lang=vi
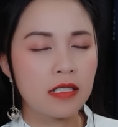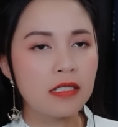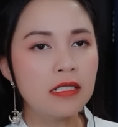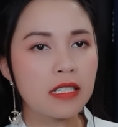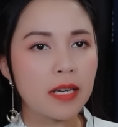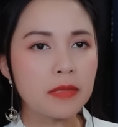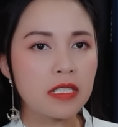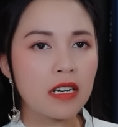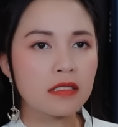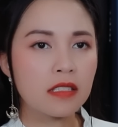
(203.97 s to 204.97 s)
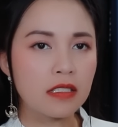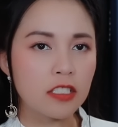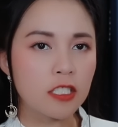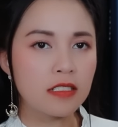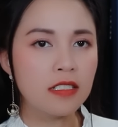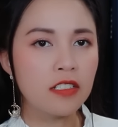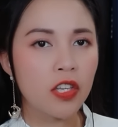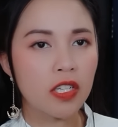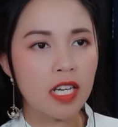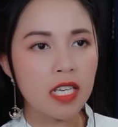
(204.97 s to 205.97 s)
Hương Kim Sơn từ trưởng hương
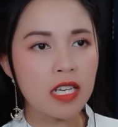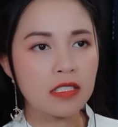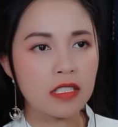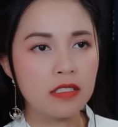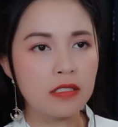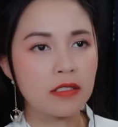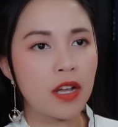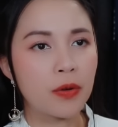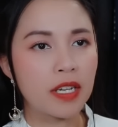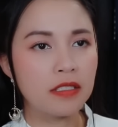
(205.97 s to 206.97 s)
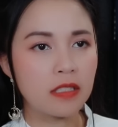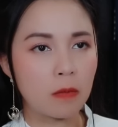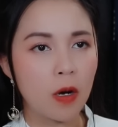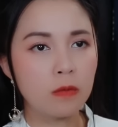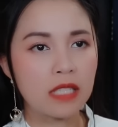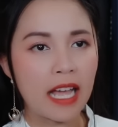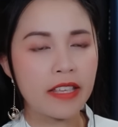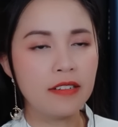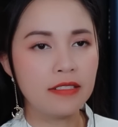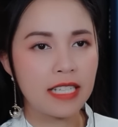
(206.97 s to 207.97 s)
cho tới dân thường đều kính trọng ông ta
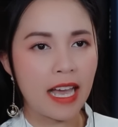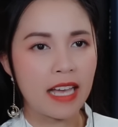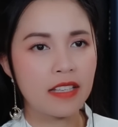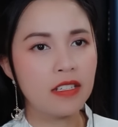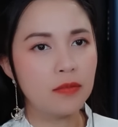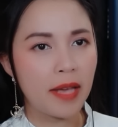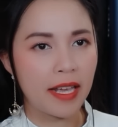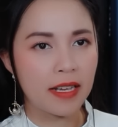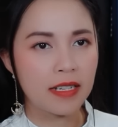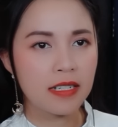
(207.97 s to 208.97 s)
như cha, như mẹ –